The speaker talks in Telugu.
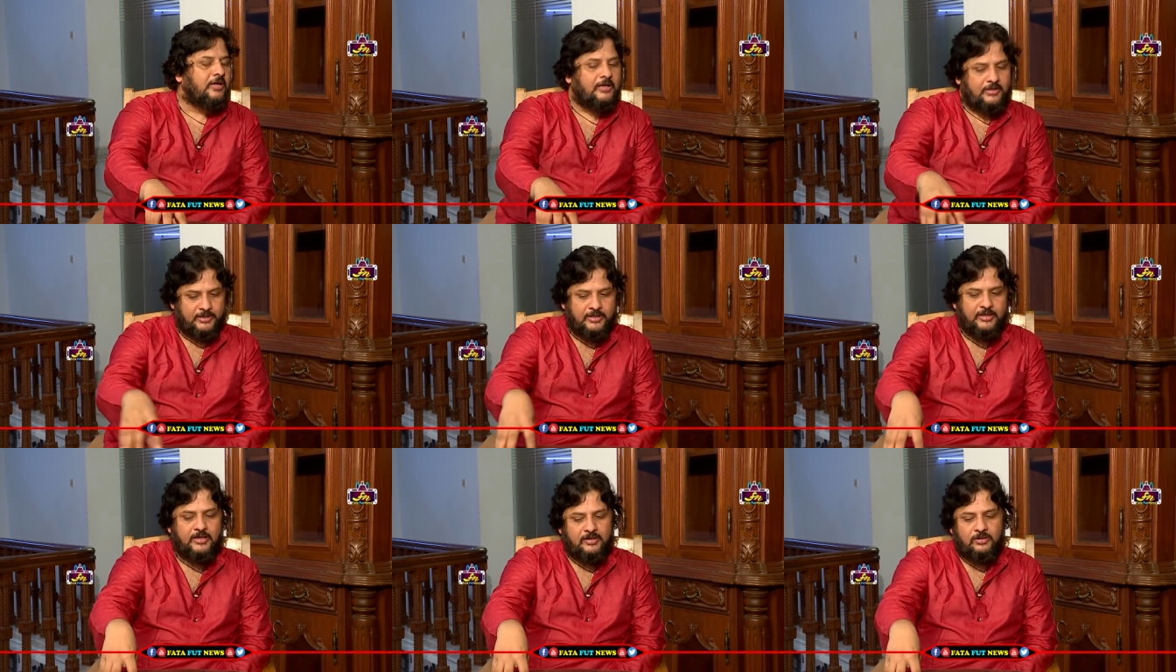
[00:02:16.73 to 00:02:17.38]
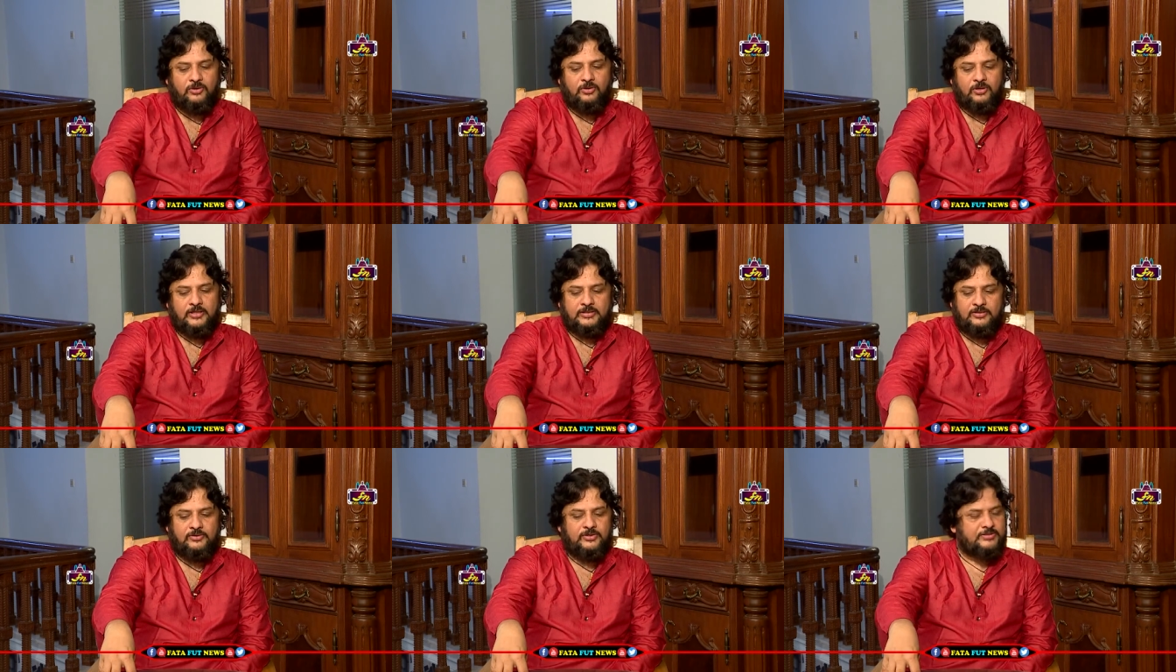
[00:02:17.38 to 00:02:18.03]
ఆ రేనాడులో
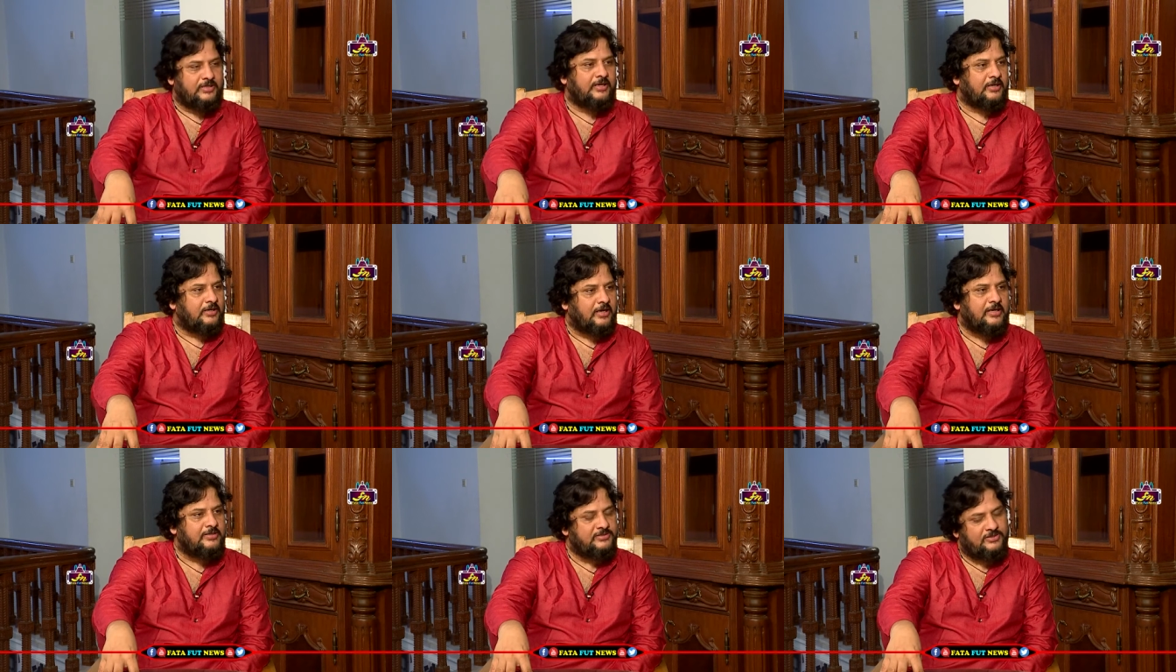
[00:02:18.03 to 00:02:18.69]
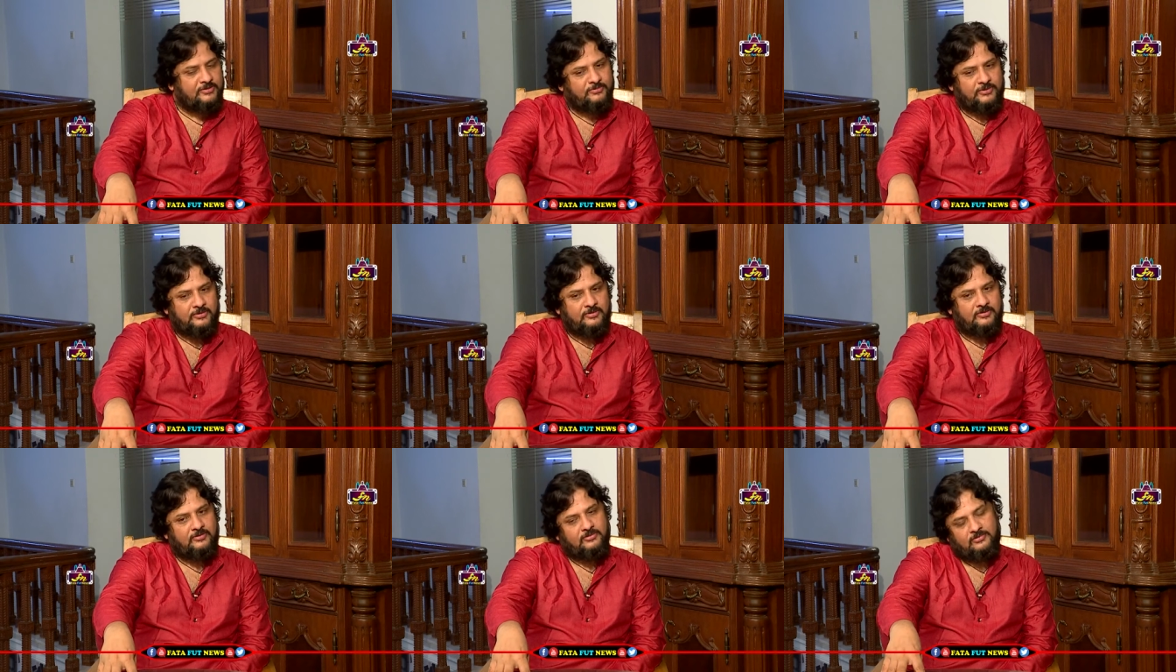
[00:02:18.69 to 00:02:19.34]
అతను నిజంగా
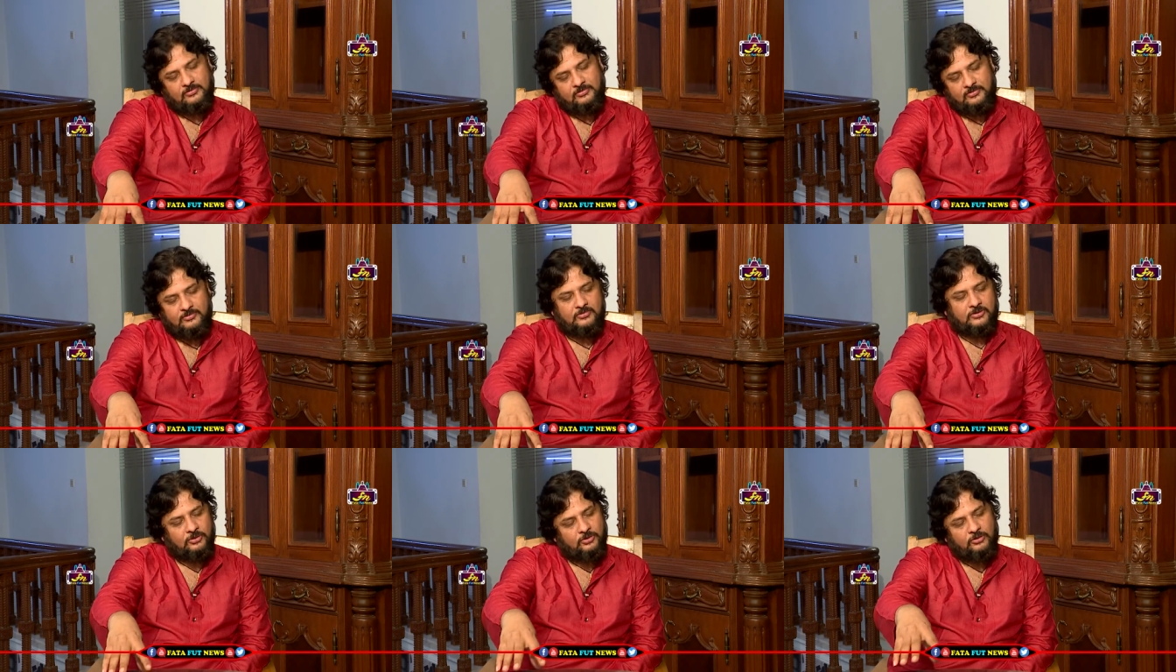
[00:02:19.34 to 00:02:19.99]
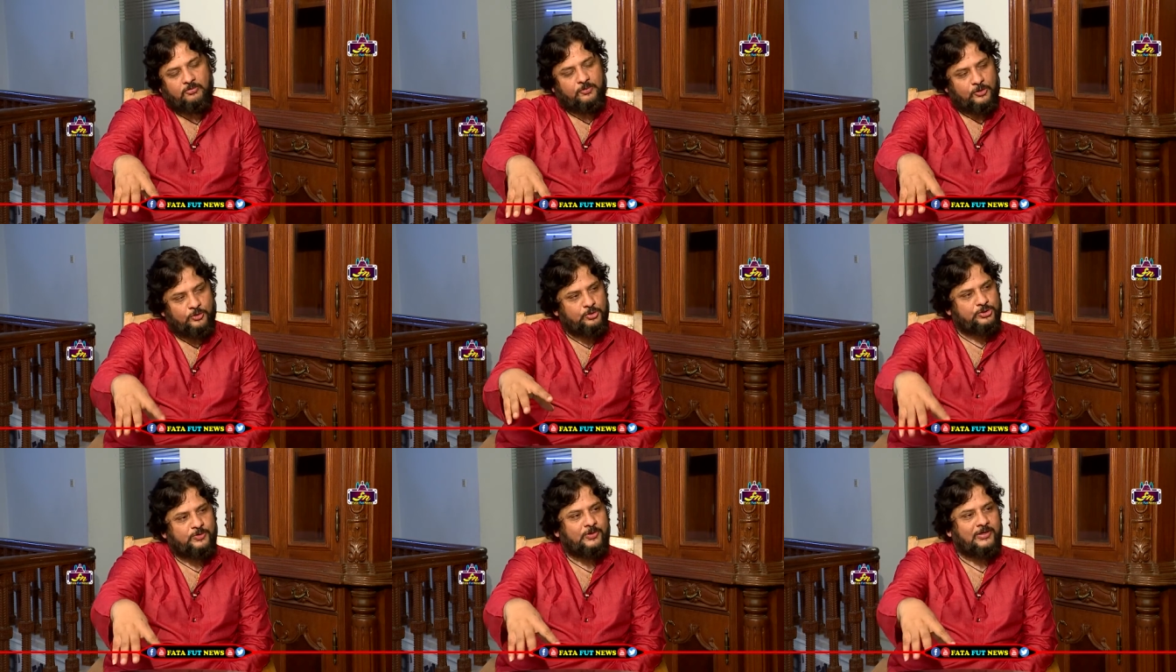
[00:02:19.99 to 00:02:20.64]
రాయలసీమలో
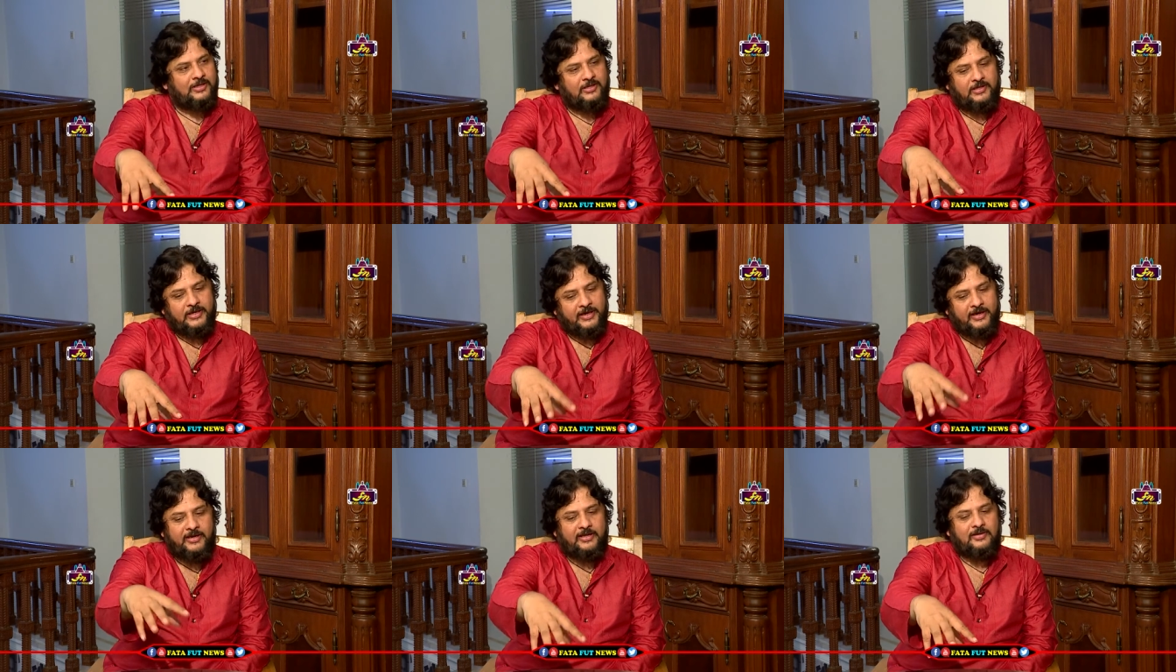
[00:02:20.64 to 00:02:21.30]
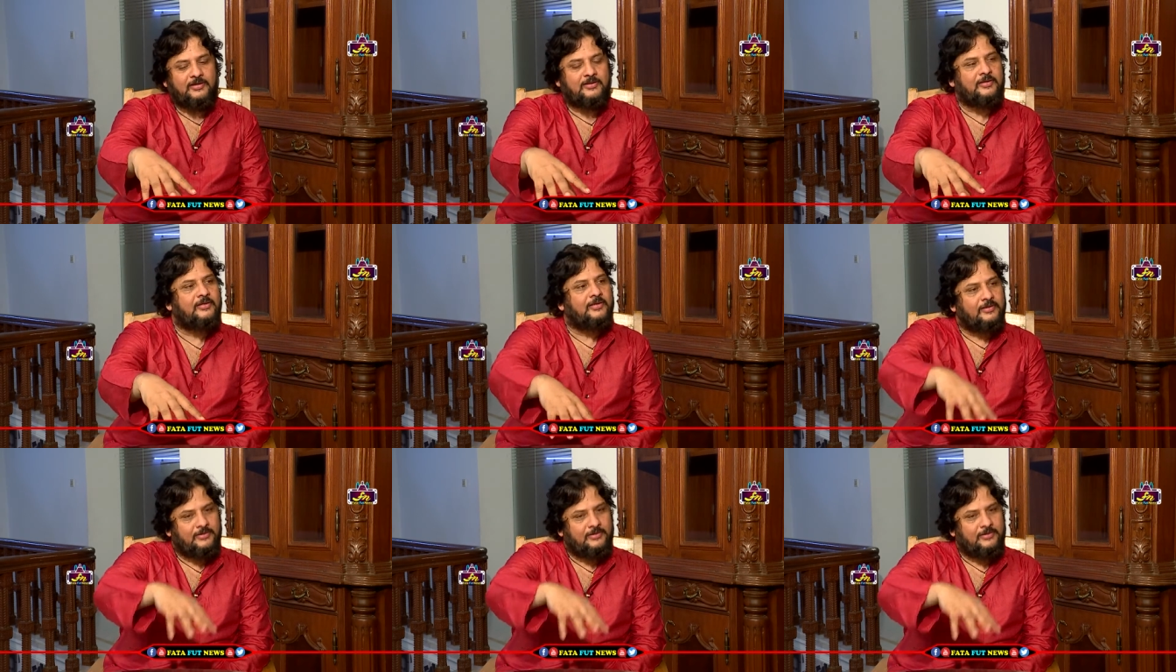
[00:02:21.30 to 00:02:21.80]
పౌరుషం అన్నది ఏంటి అనేది